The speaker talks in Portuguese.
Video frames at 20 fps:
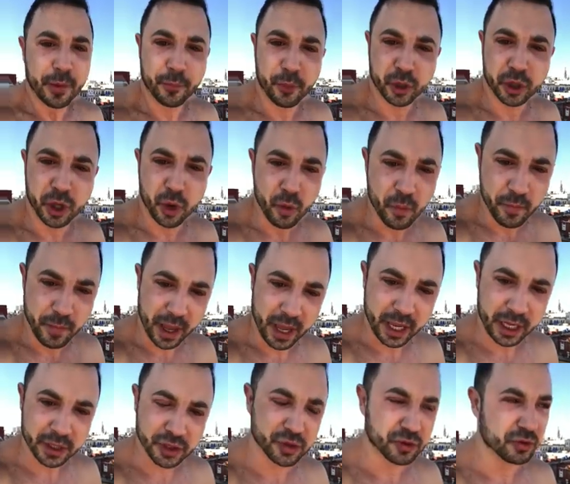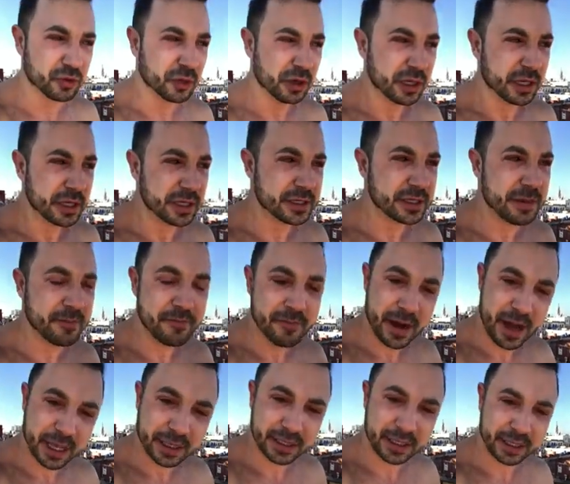Porque o médico se
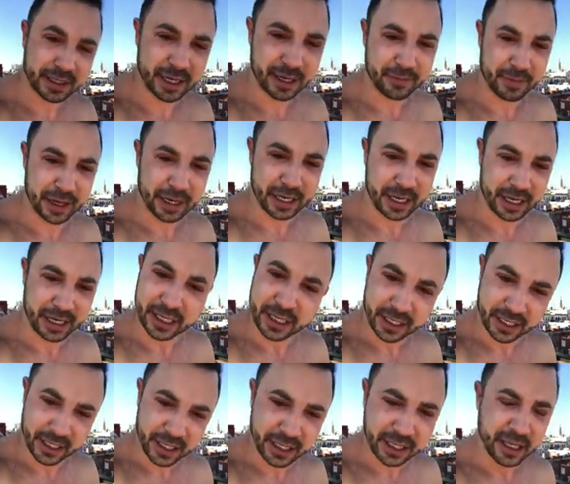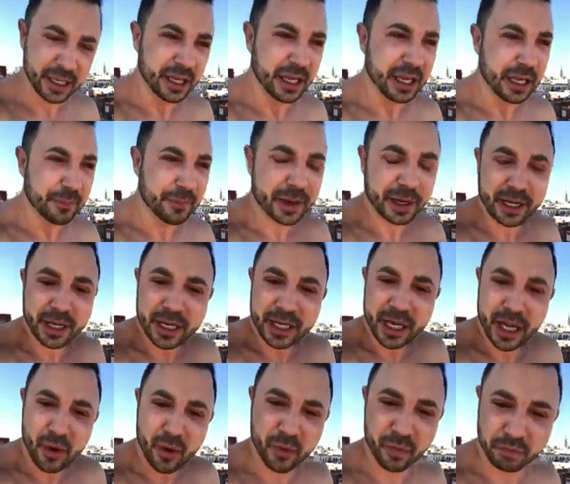mata em trabalhar aqui para
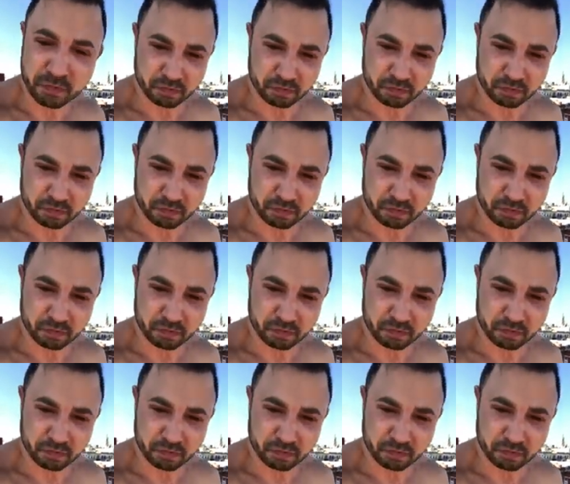ganhar